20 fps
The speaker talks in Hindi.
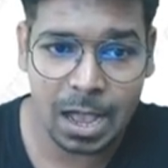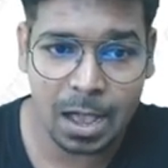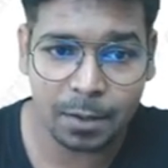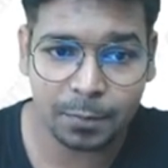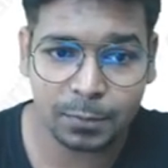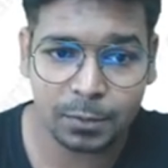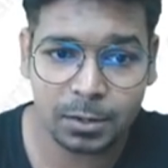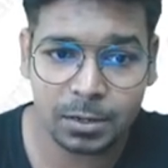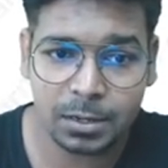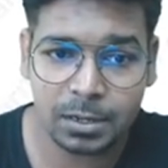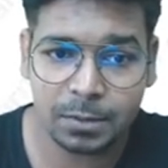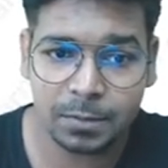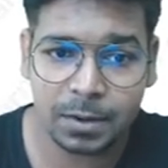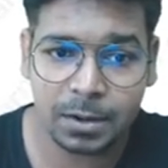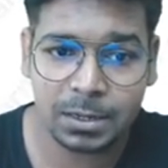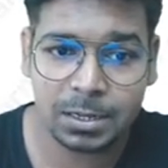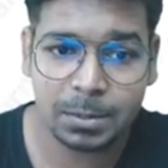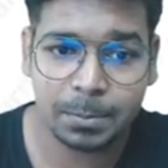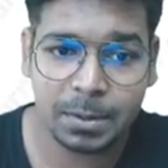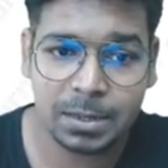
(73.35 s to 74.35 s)
आफ्टर
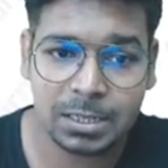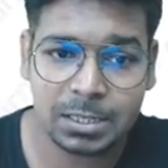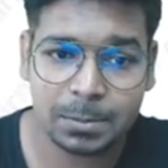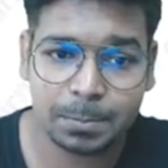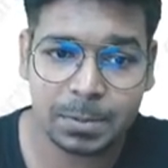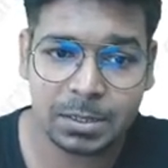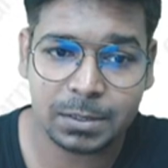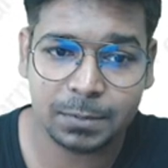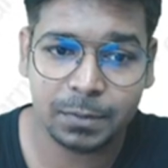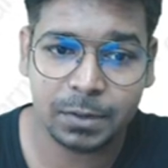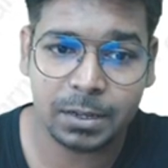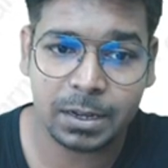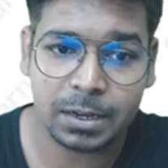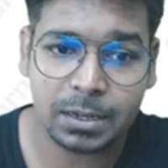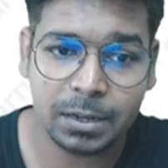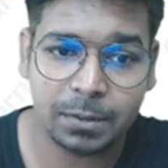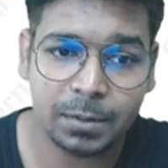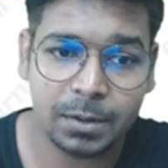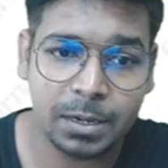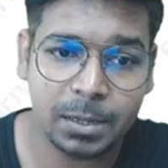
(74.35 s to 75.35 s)
डिवाइडेड बाई स्पेसिफिक
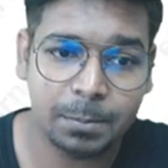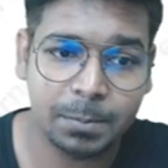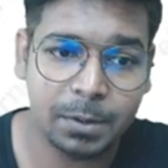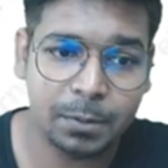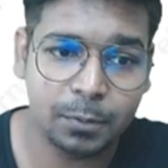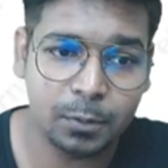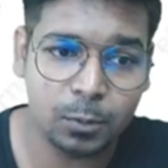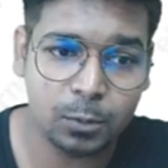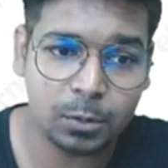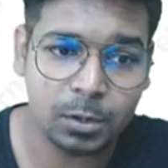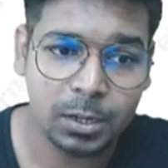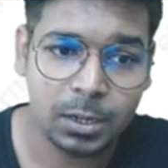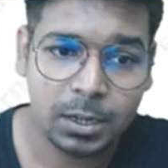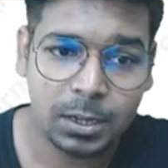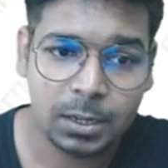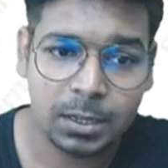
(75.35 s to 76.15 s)
एक्टिविटी बिफोर